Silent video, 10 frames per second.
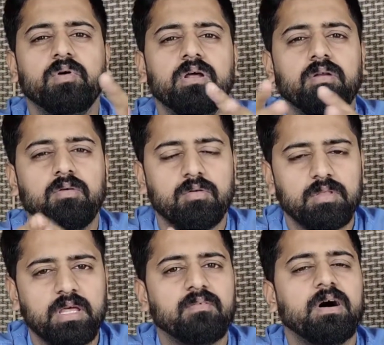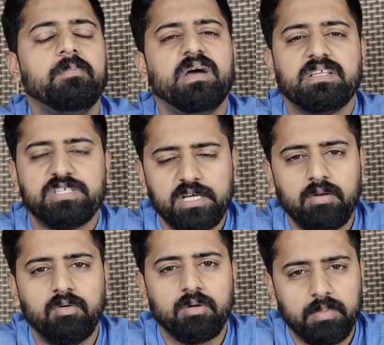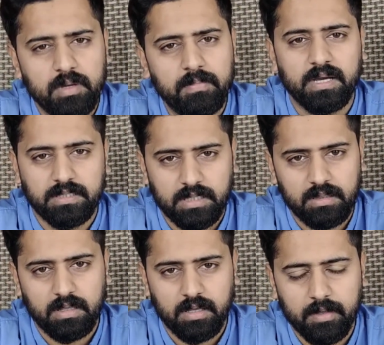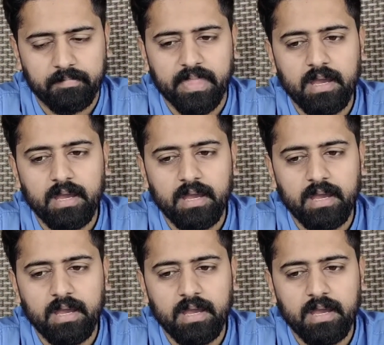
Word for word: बुरे लोग होते हैं वहाँ पे अच्छे लोग भी पाए जाते हैं